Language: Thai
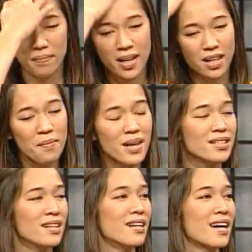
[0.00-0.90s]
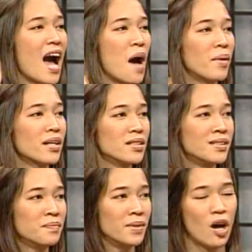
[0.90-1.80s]
มันก็ไม่เชิงงาน มันคื
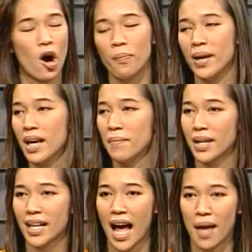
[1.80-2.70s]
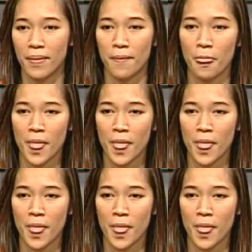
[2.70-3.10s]
อเหมือนฮ็อบบี้มันกลายเป็น